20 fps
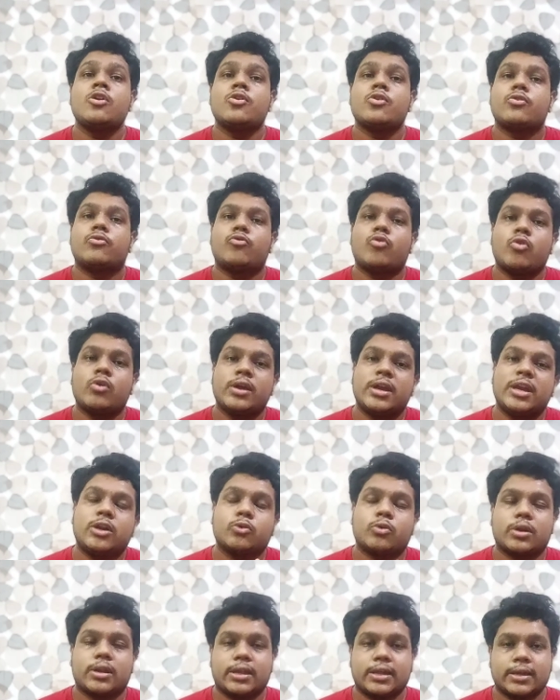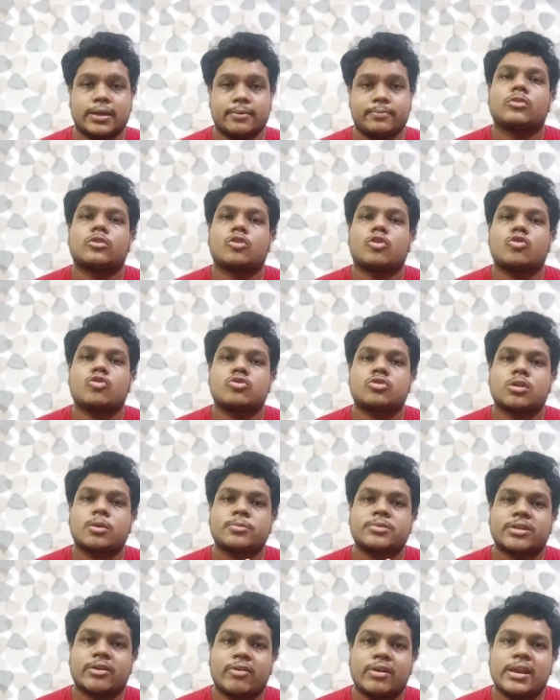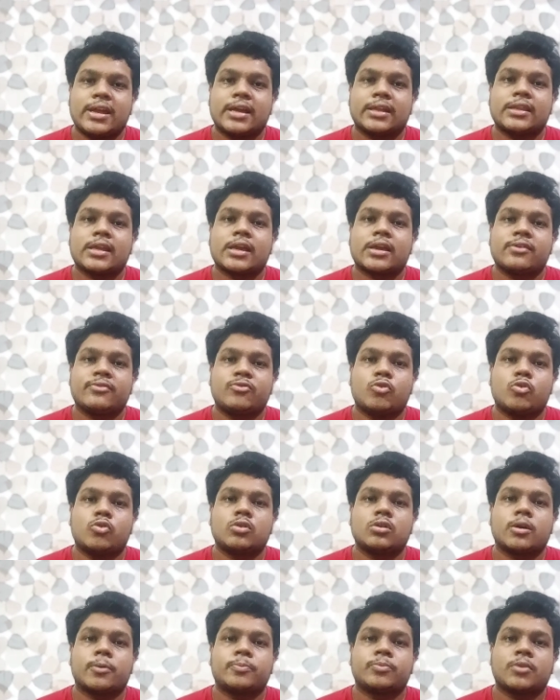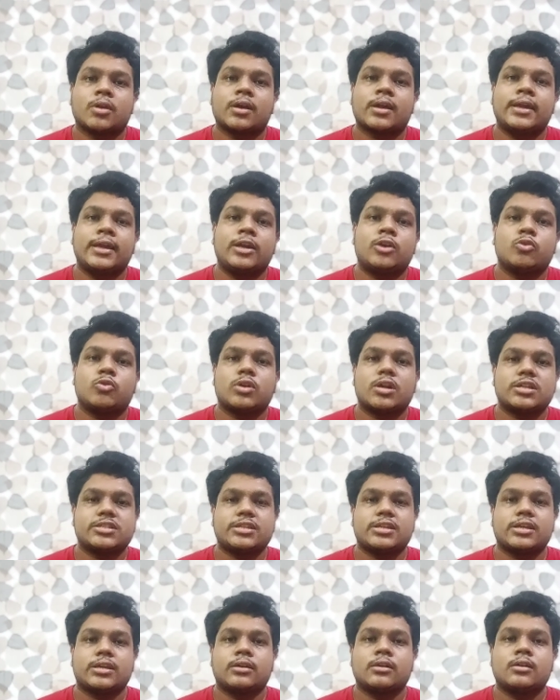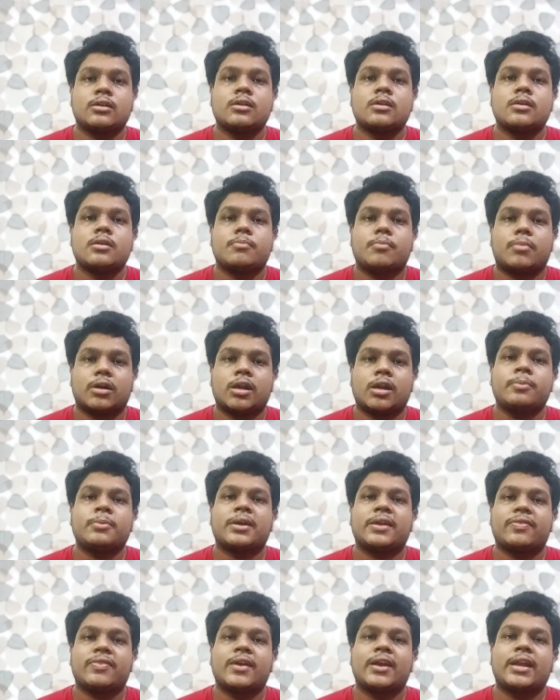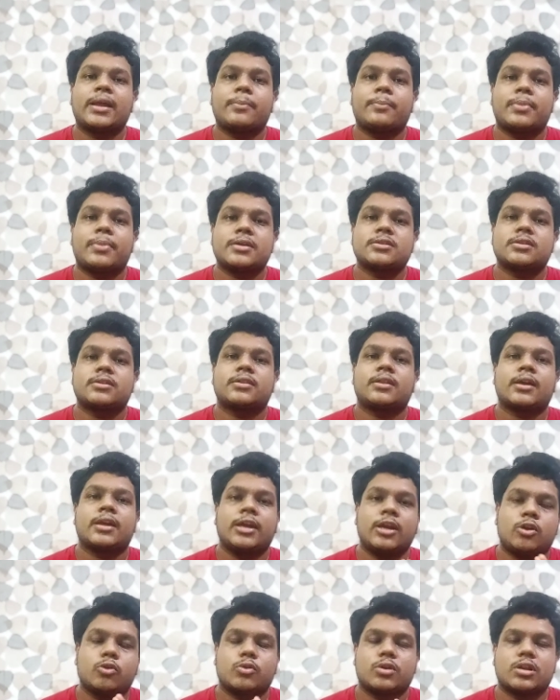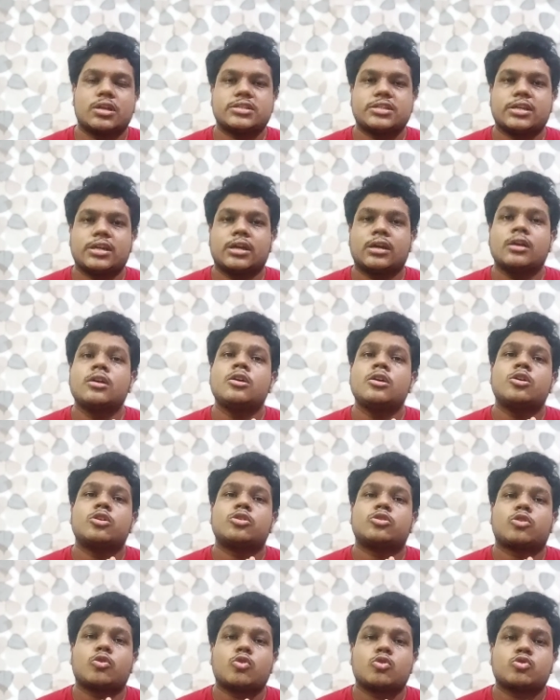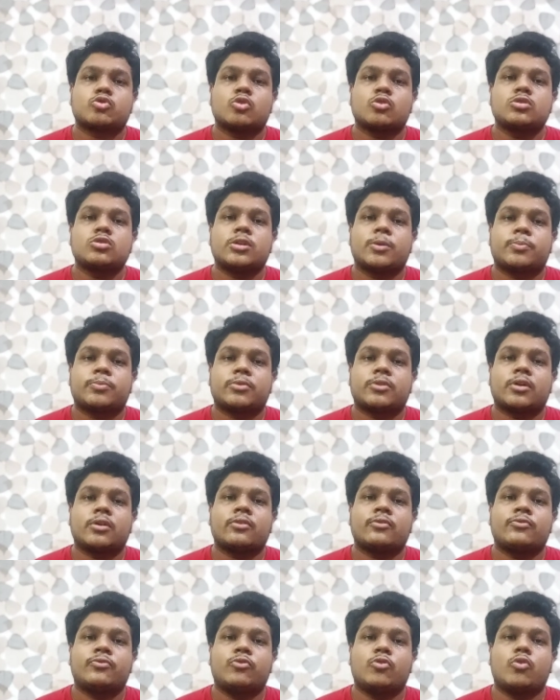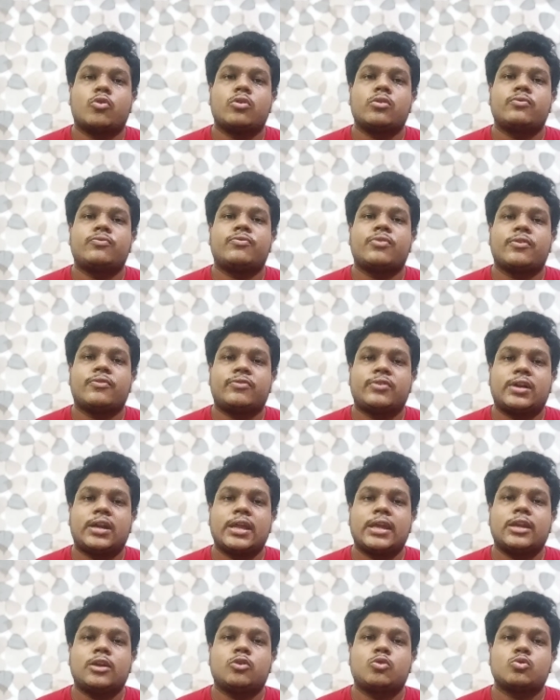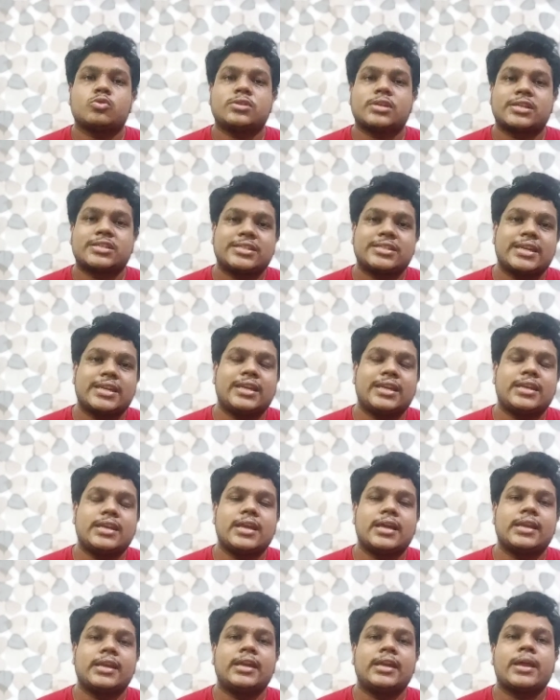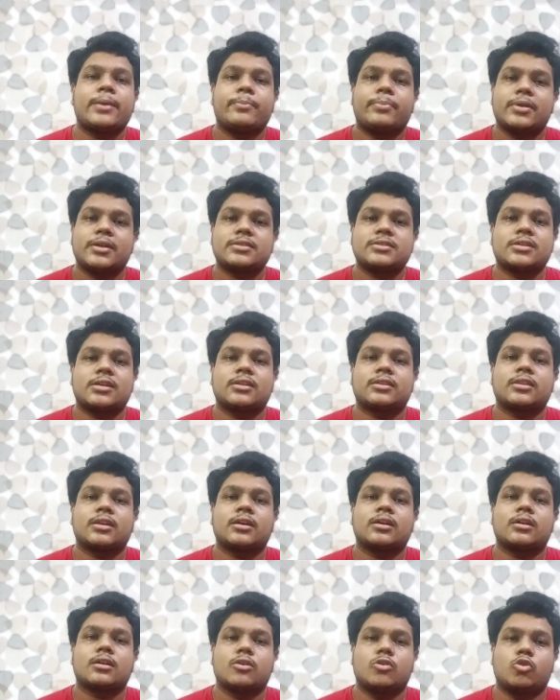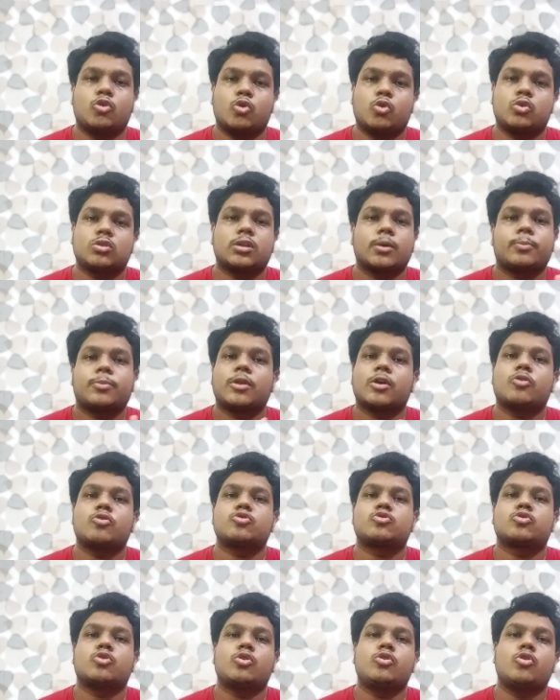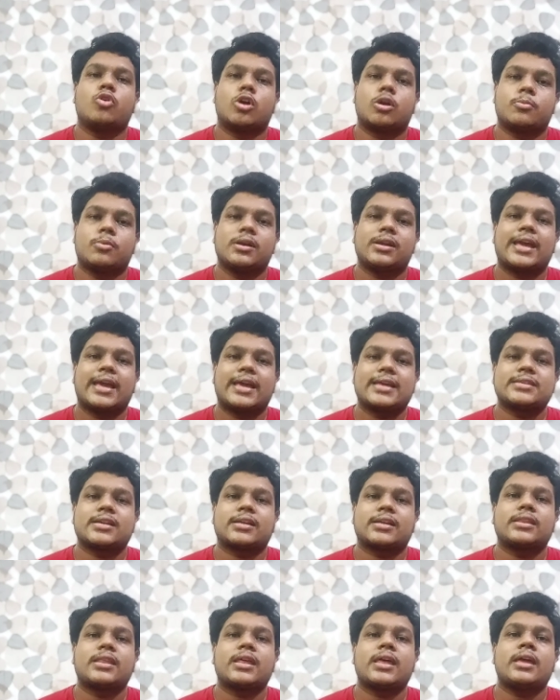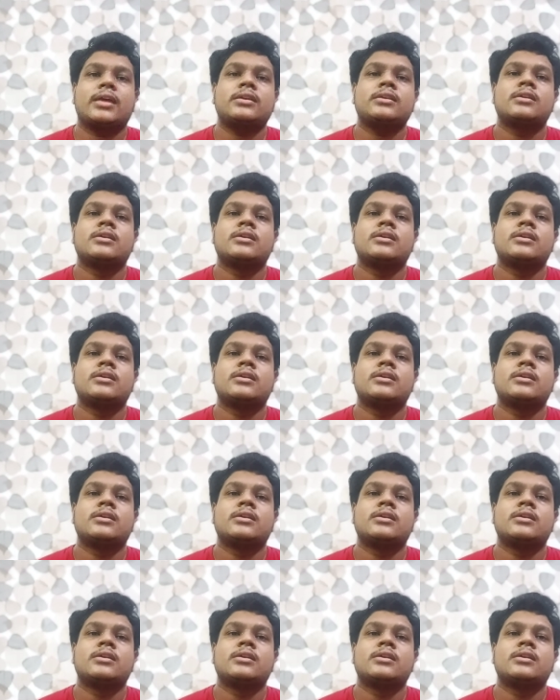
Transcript: वो हीट हो रही है तो दोस्तों अब सवाल यह आता है कि फ़ोन कब तक हीट होना चाहिए मतलब कितने टेम्परेचर तक हीट होना चाहिए तो दोस्तों जब तक फ़ोन 50 टू 60 डिग्री टेम्परेचर तक हो तब तक उसको नॉर्मल कह सकते हैं